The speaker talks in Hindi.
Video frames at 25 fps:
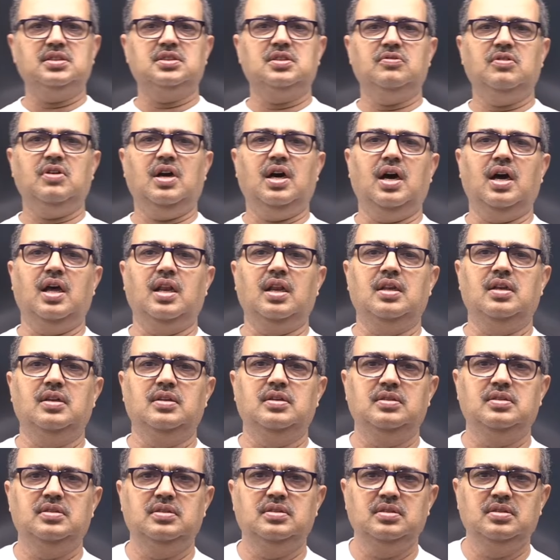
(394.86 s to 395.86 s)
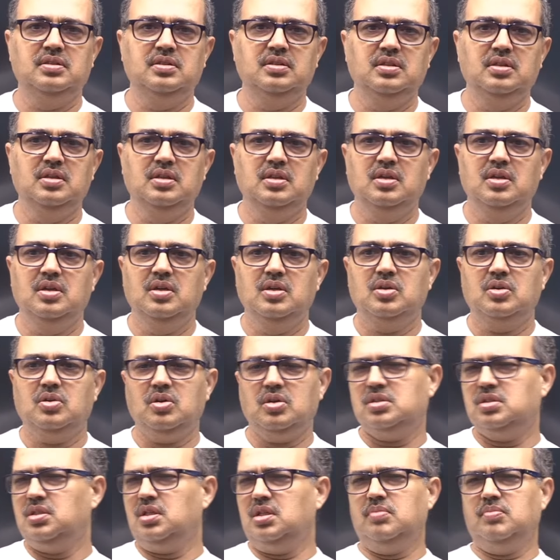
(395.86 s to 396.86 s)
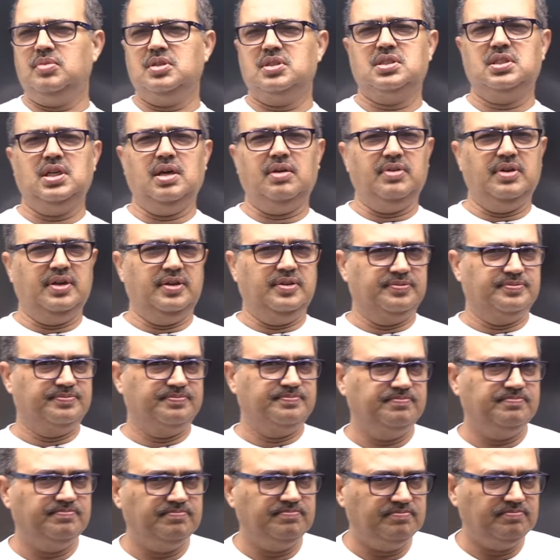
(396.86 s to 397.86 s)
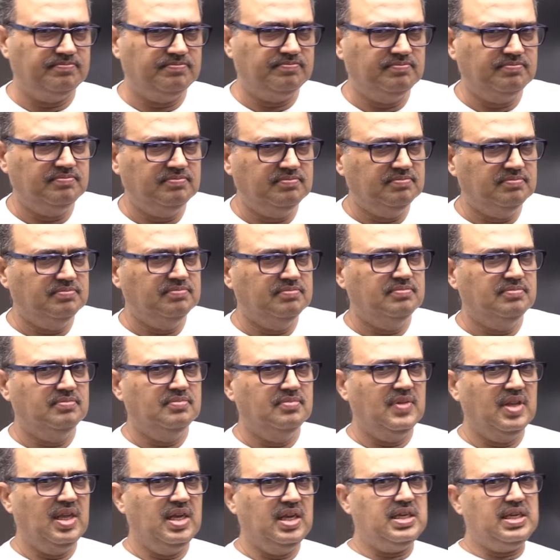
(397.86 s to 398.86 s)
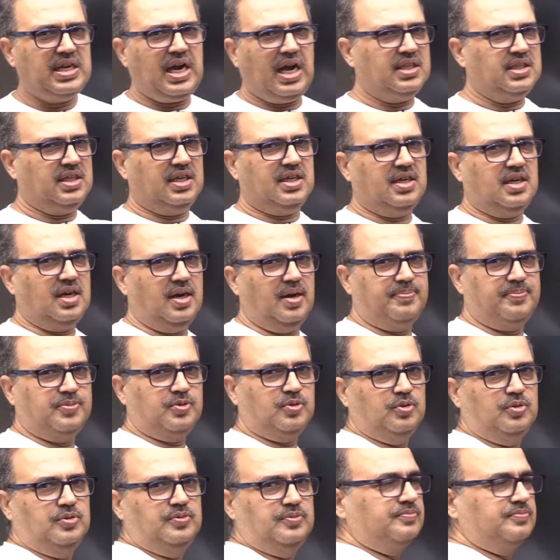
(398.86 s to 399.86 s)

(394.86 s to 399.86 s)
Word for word: सवाल क्वेश्चन नंबर सेवन क्या दिख रहा आपको